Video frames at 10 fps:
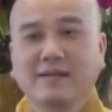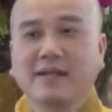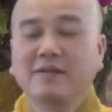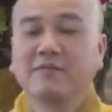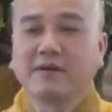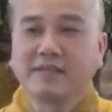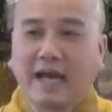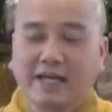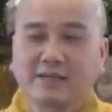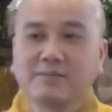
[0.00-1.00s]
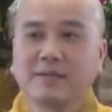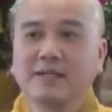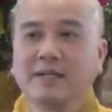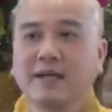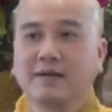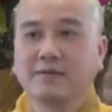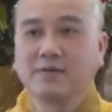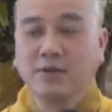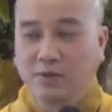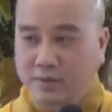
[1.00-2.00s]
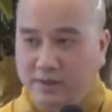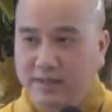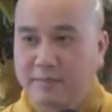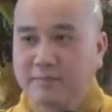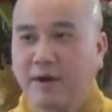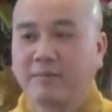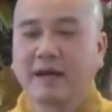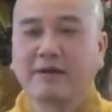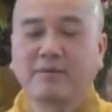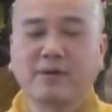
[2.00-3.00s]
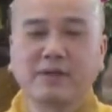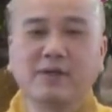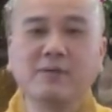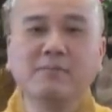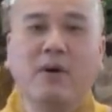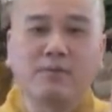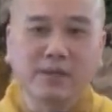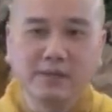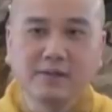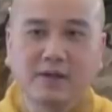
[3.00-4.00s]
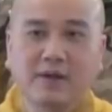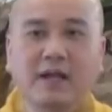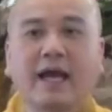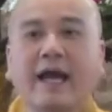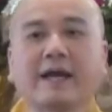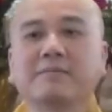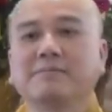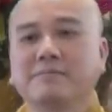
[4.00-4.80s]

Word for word: cho nên phật dạy trong kinh đó nhiều thứ lắm mà hôm nay phó hòa chỉ nói một thứ thôi đó là ăn